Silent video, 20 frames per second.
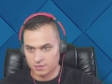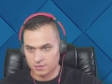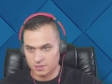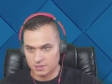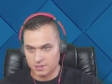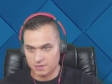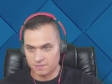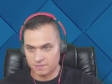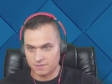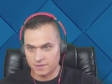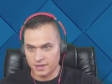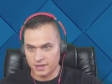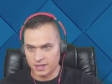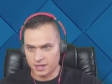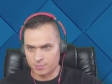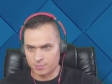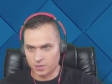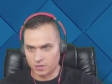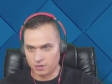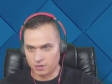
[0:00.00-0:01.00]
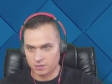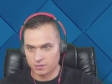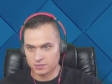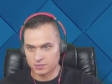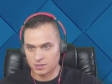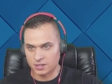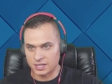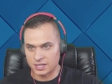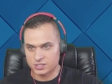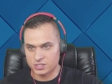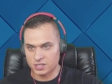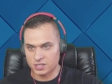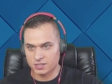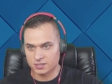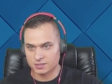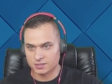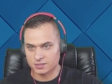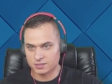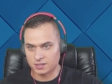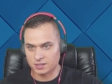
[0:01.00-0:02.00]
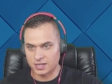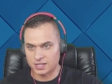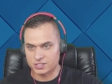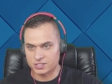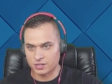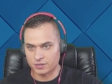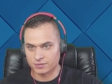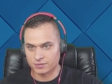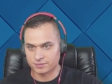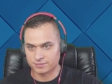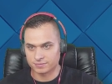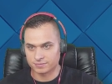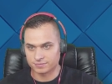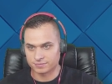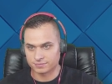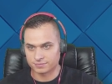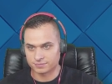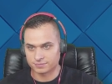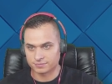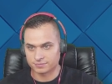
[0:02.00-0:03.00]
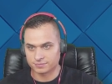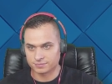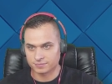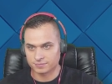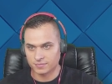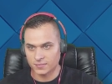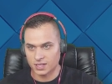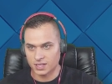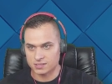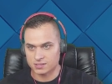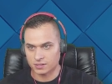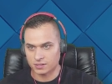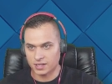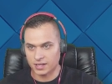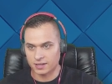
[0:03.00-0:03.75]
Ten fireball doleci? Doleciał. Jest ok.